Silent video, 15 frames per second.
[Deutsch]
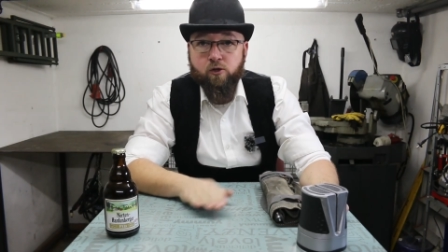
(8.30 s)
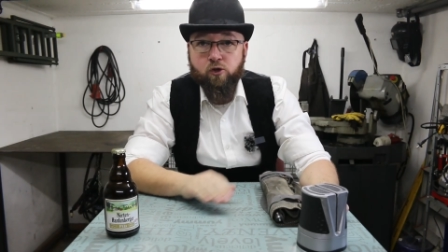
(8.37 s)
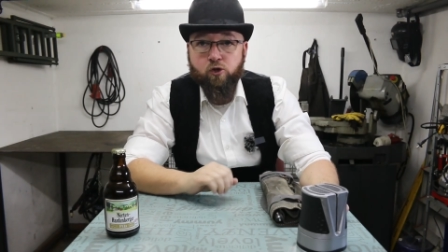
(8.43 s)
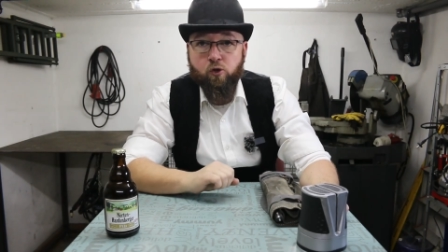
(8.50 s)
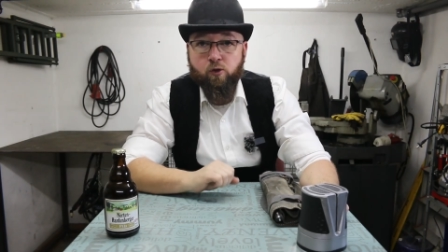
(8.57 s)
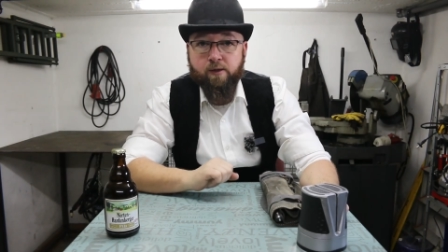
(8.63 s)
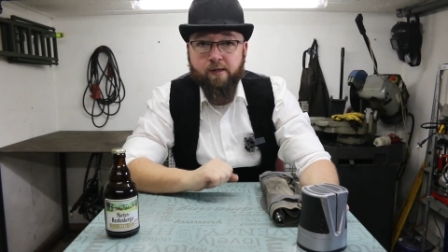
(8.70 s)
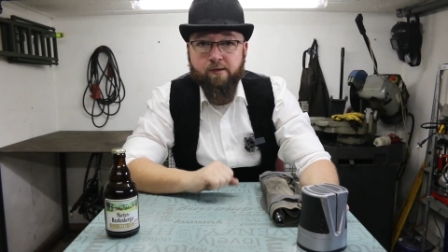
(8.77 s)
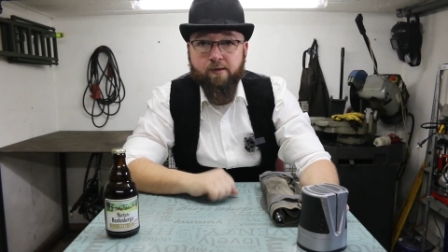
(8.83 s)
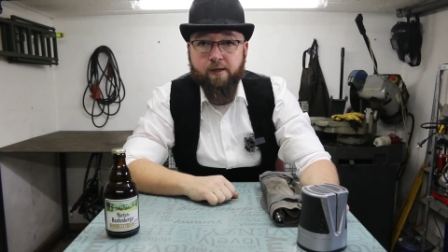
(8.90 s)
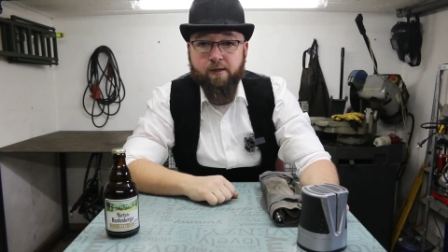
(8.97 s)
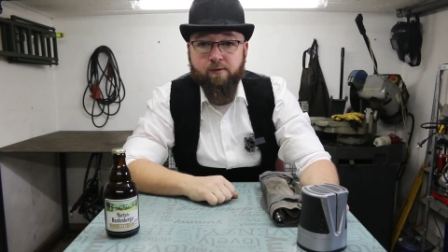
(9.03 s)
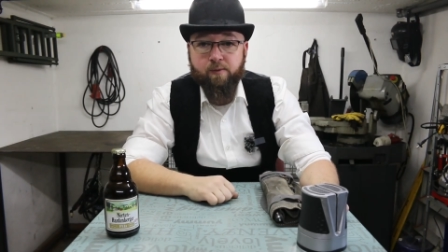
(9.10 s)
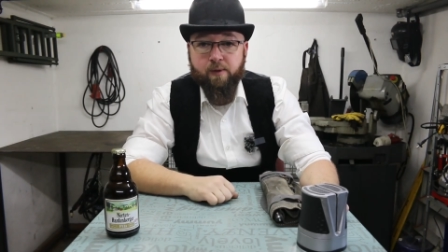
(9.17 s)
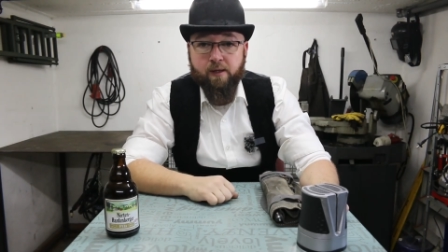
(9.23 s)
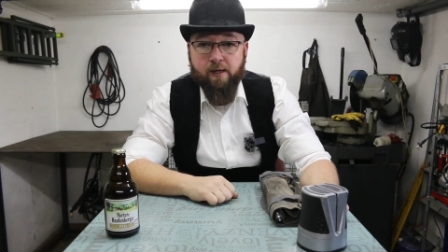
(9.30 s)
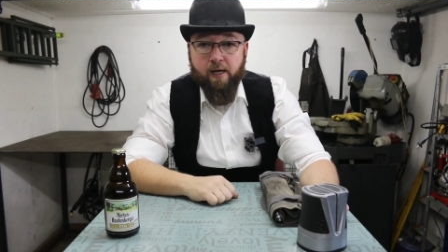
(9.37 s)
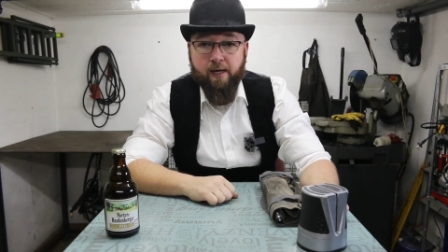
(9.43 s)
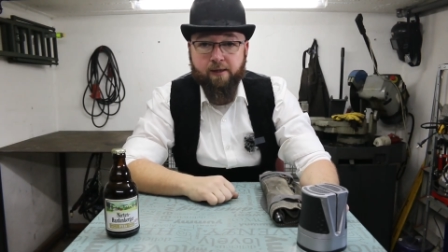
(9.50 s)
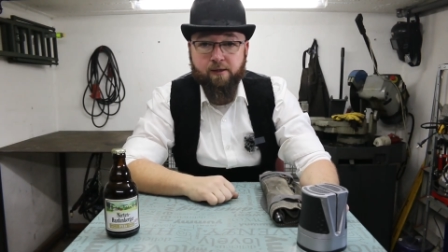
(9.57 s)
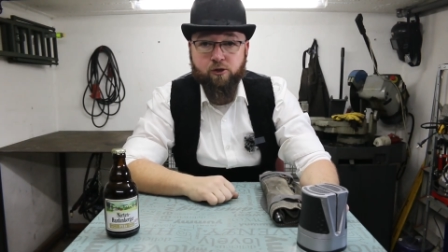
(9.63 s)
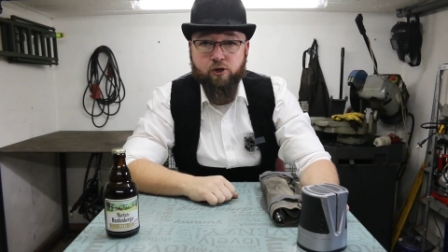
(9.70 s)
Schön, dass ihr jetzt wieder da
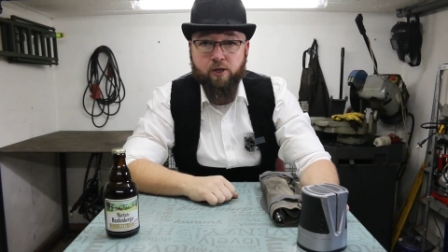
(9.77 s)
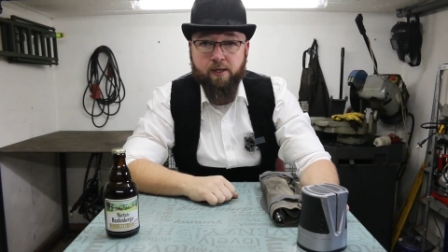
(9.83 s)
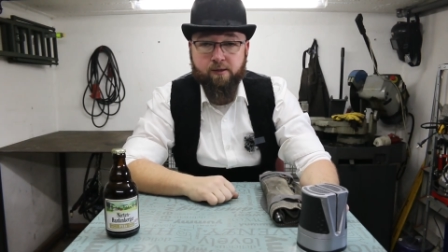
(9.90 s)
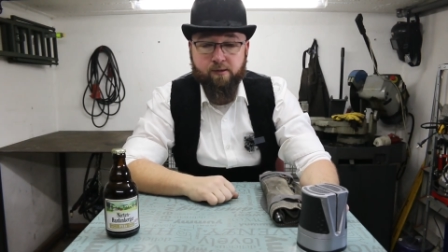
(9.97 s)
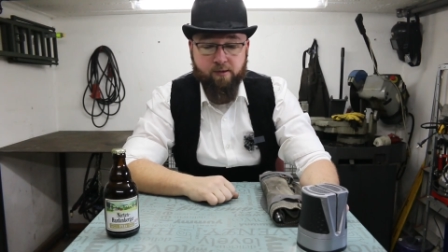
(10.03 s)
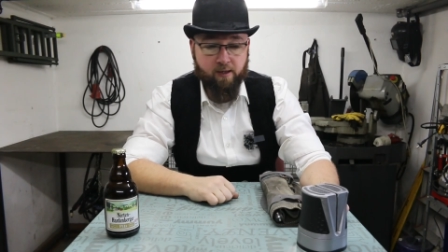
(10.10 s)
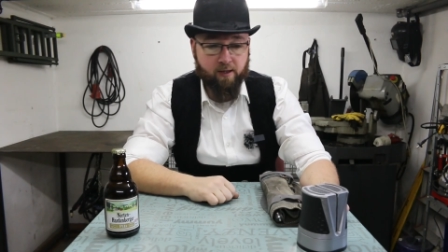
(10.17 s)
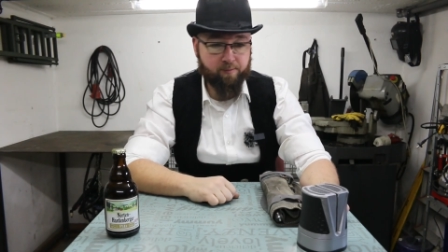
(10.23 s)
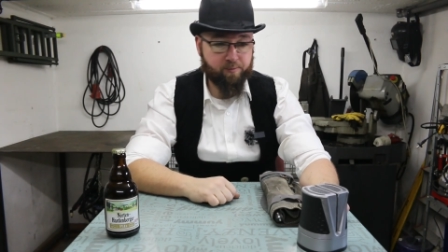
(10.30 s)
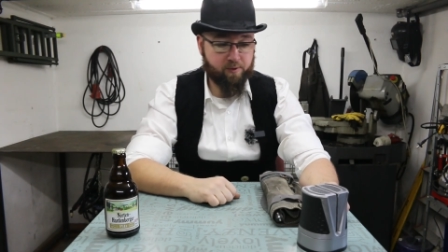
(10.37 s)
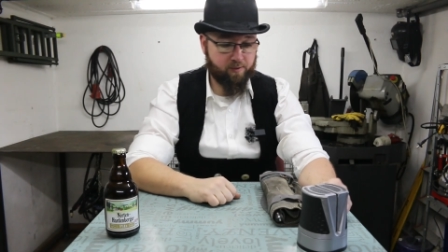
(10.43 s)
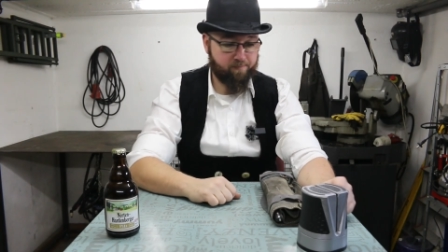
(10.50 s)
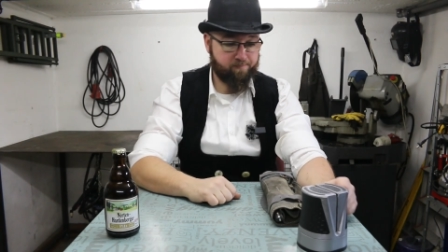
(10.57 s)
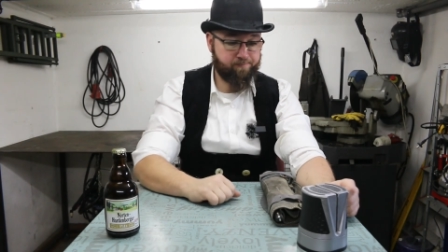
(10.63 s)
eingeschaltet habt.